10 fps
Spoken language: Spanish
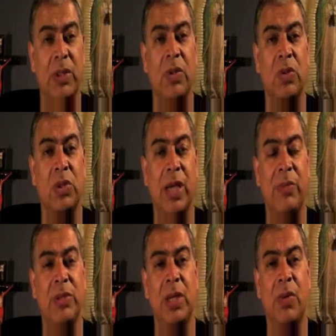
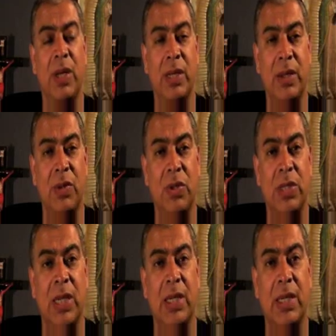reconozcamos que cualquier cosa